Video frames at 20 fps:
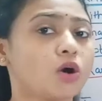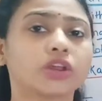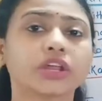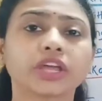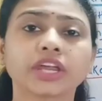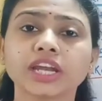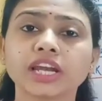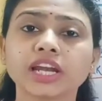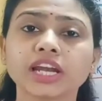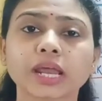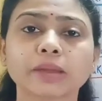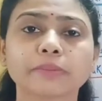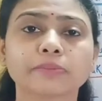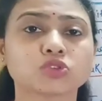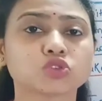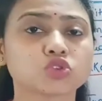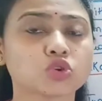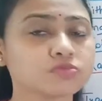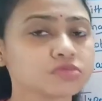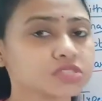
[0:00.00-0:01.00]
ऑर्गेनल
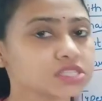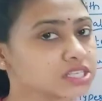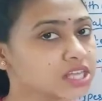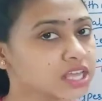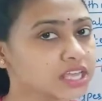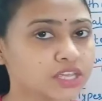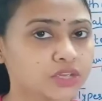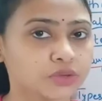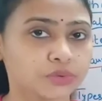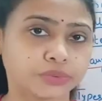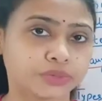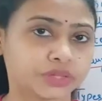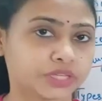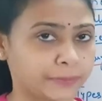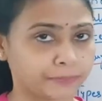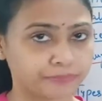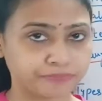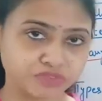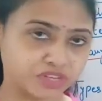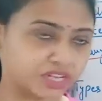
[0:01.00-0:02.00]
राइबोजोम्स नहीं
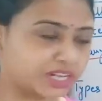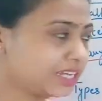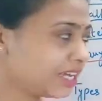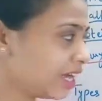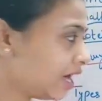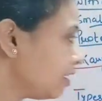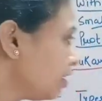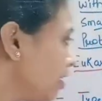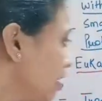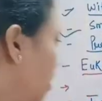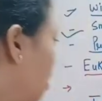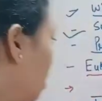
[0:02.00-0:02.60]
होते क्लियर